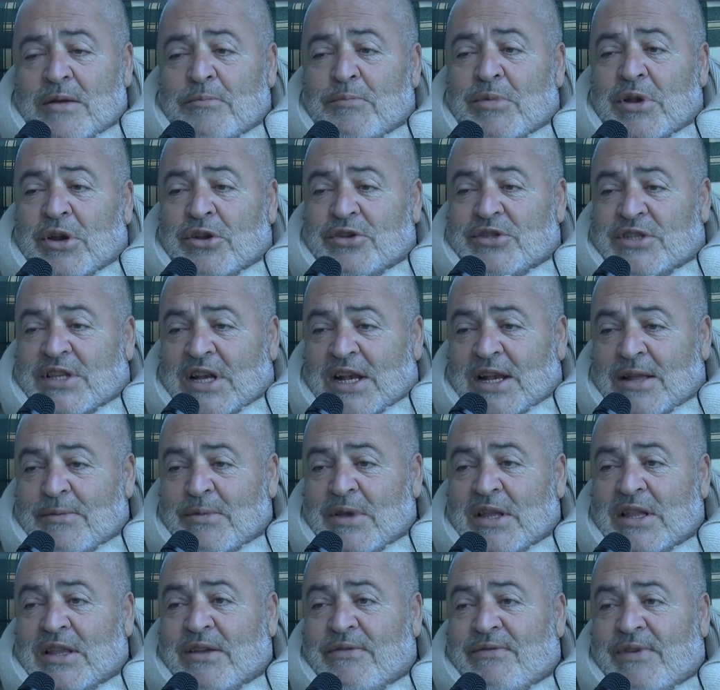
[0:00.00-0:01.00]
però
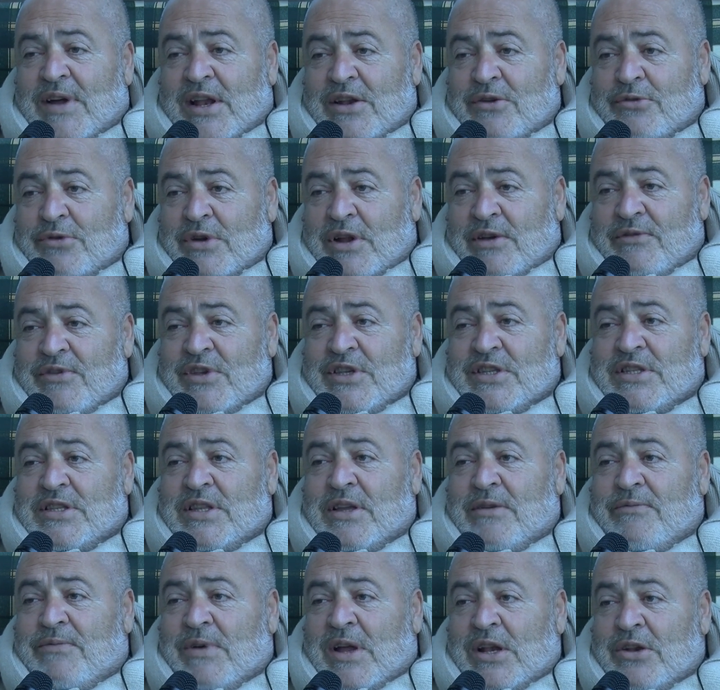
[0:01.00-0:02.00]
stranamente fanno una
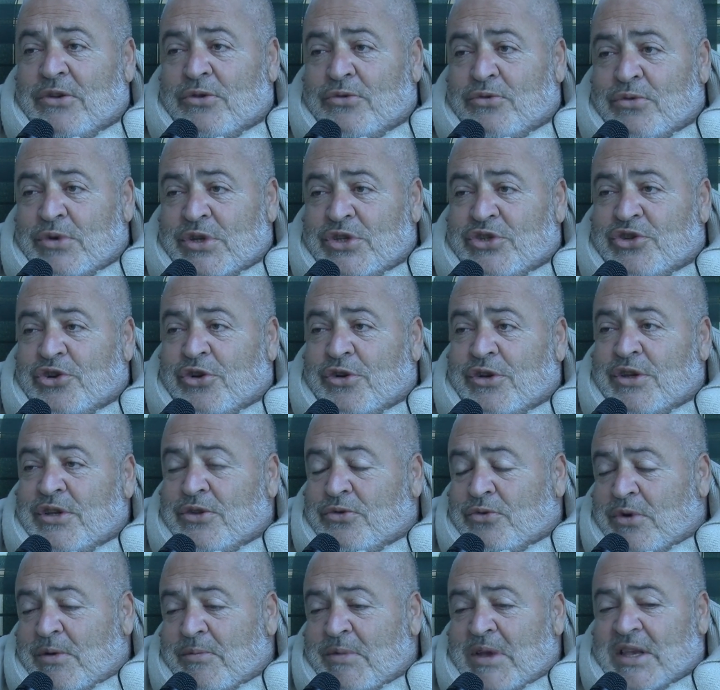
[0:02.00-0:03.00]
visita, fanno due
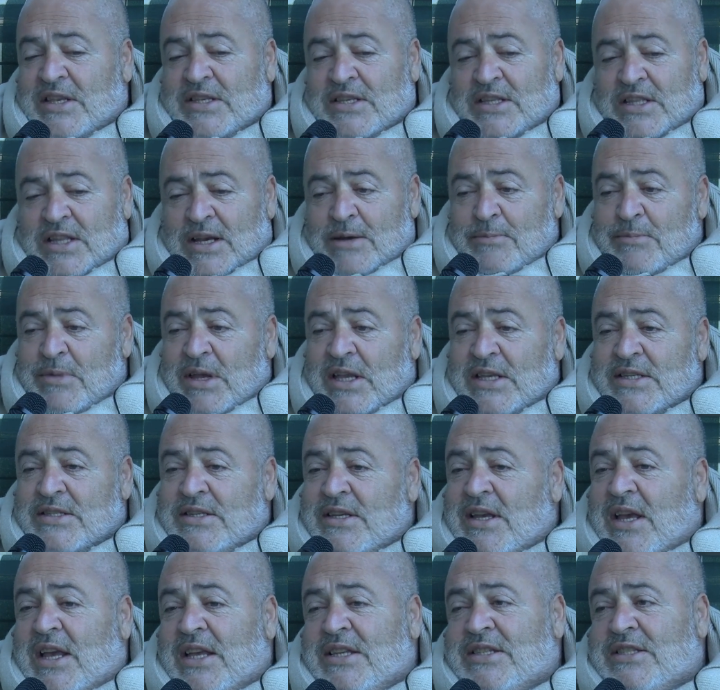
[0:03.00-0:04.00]
giorni, due mesi, tre
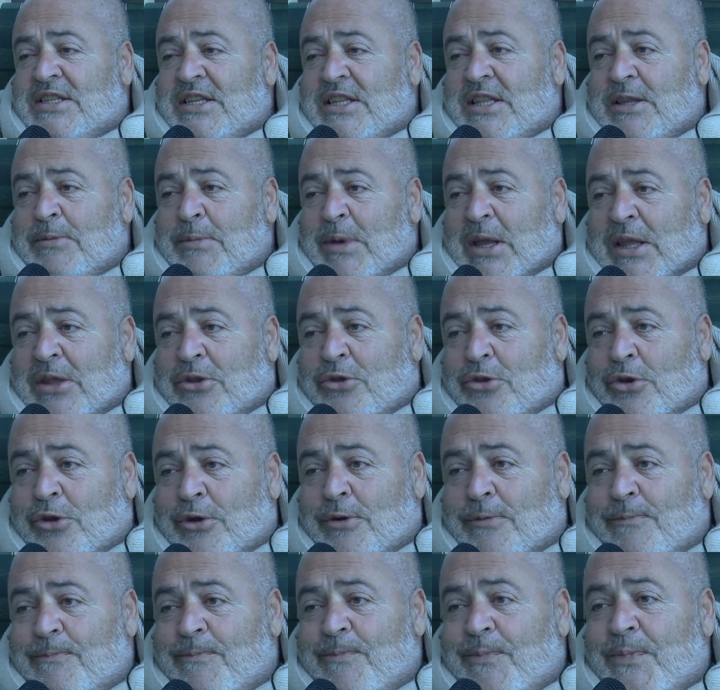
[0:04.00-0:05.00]
mesi e si
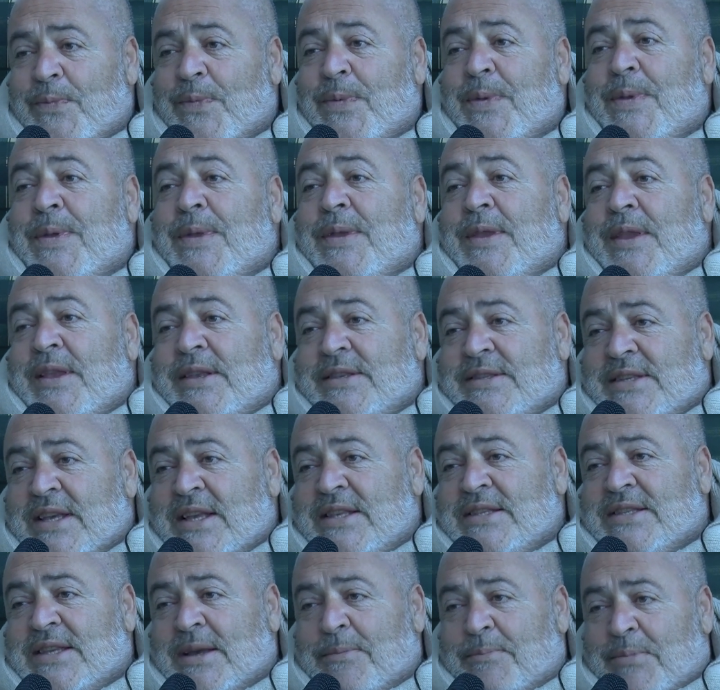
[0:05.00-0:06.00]
dimettono
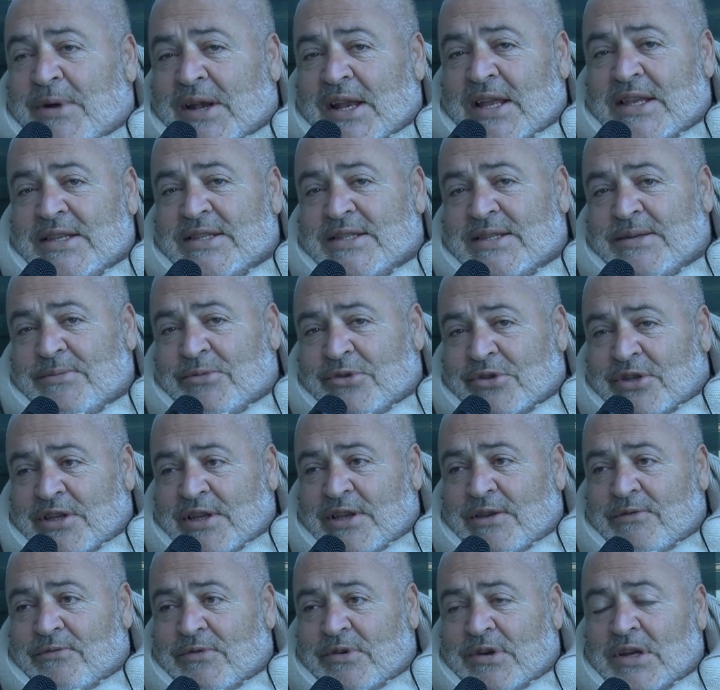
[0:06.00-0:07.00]
senza apparenti
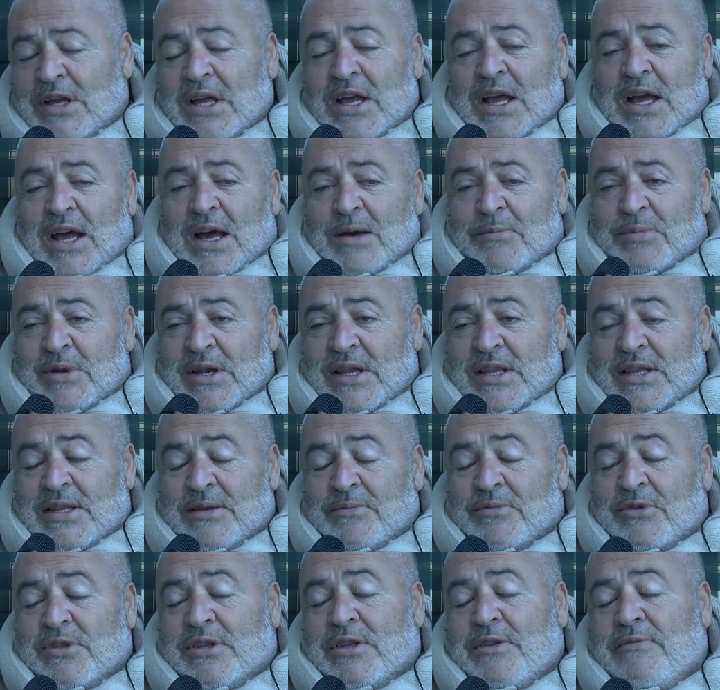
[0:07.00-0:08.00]
motivi.
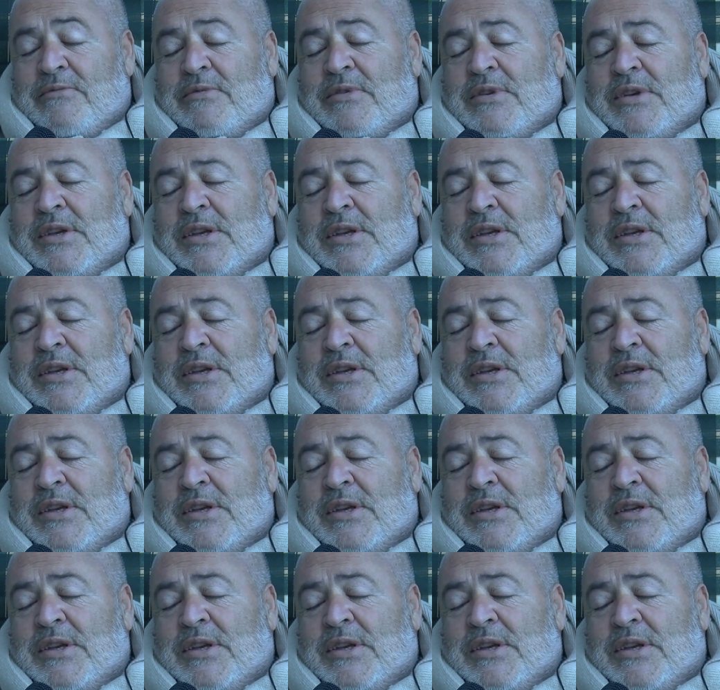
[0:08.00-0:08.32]
Apparenti motivi.